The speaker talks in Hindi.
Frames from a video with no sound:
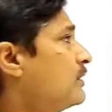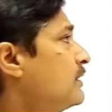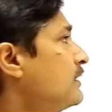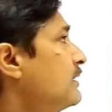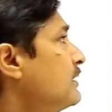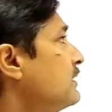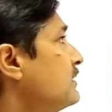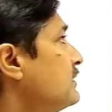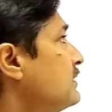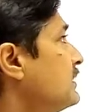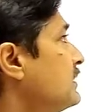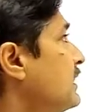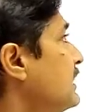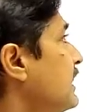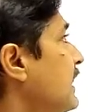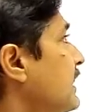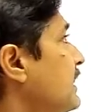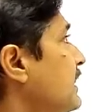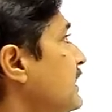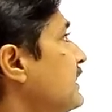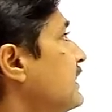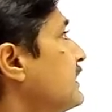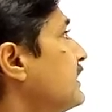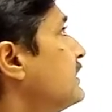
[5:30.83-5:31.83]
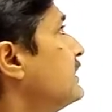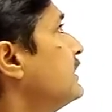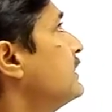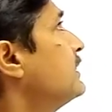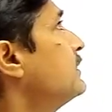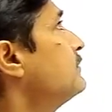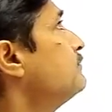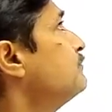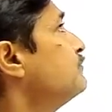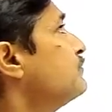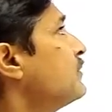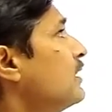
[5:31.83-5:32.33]
चलिए आगे देखते हैं
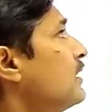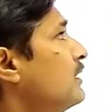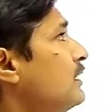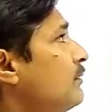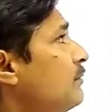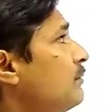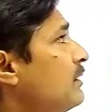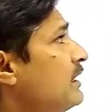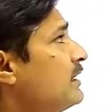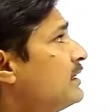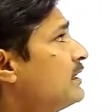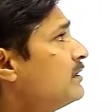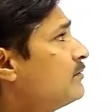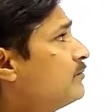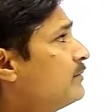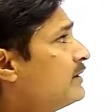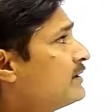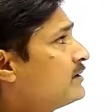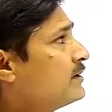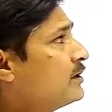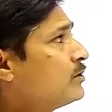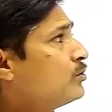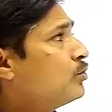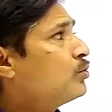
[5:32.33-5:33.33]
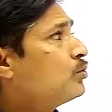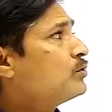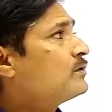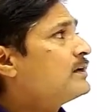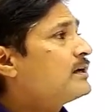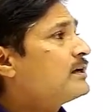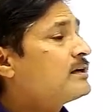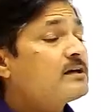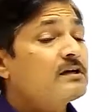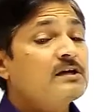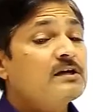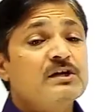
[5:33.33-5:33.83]
निम्नलिखित में से कौन सा
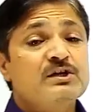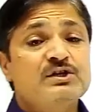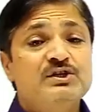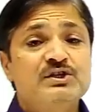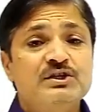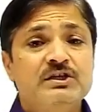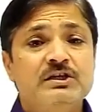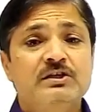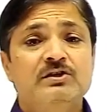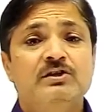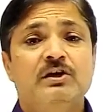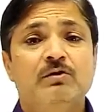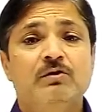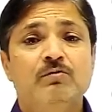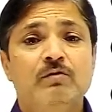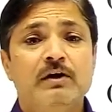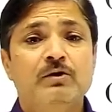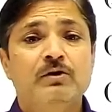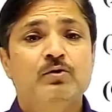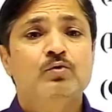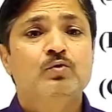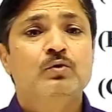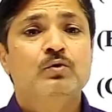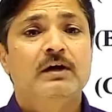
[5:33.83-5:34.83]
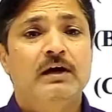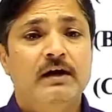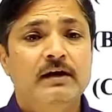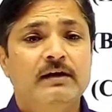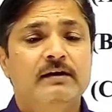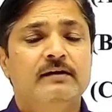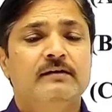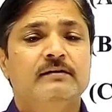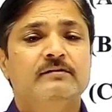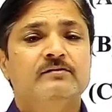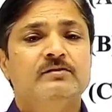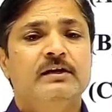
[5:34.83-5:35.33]
कृषि जलवायु खंड
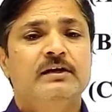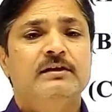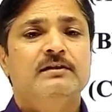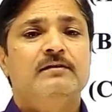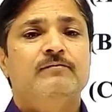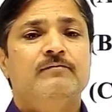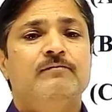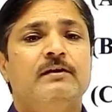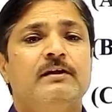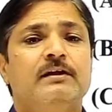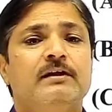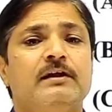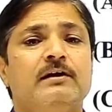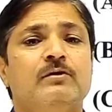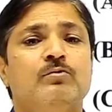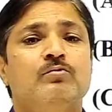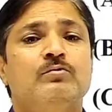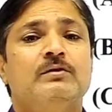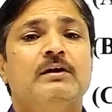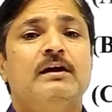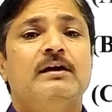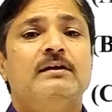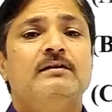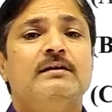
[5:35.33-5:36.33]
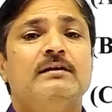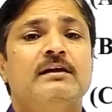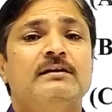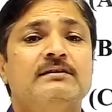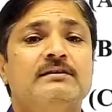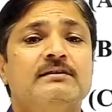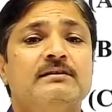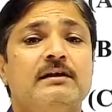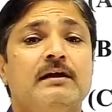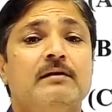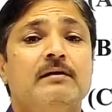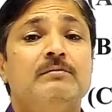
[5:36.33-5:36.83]
क्षेत्रफल के अनुसार
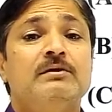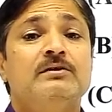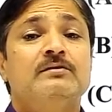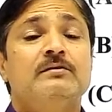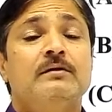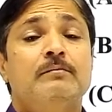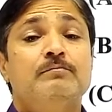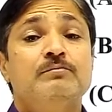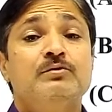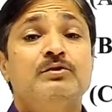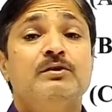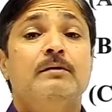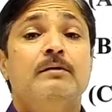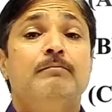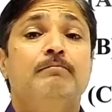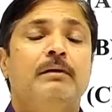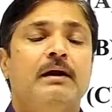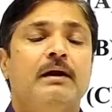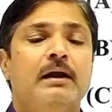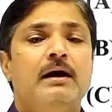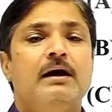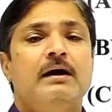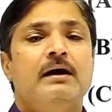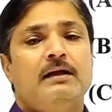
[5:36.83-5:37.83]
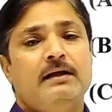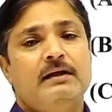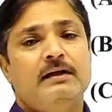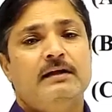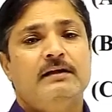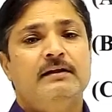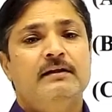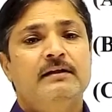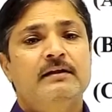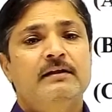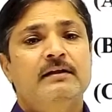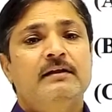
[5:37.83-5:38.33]
राजस्थान में सबसे बड़ा है
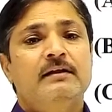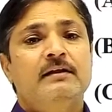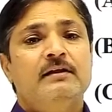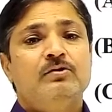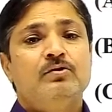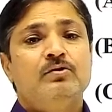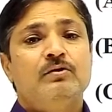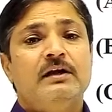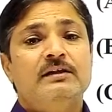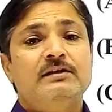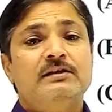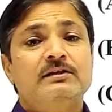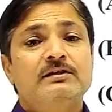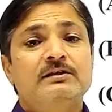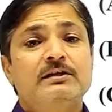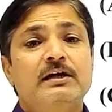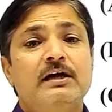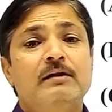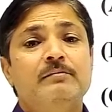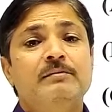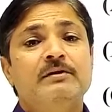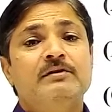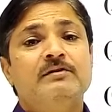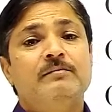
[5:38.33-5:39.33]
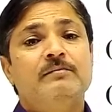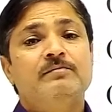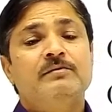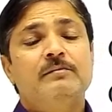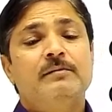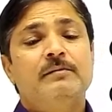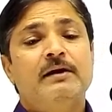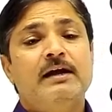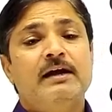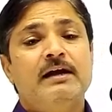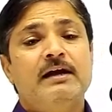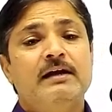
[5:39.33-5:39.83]
तो राजस्थान में सबसे
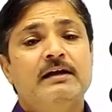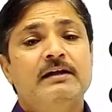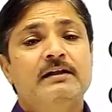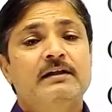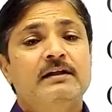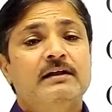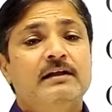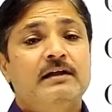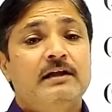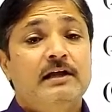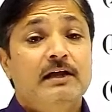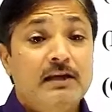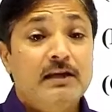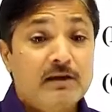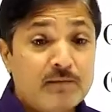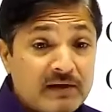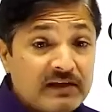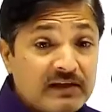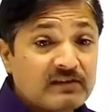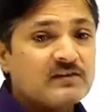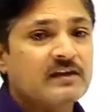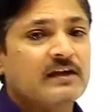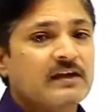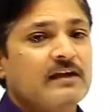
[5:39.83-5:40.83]
बड़ा है इनमें से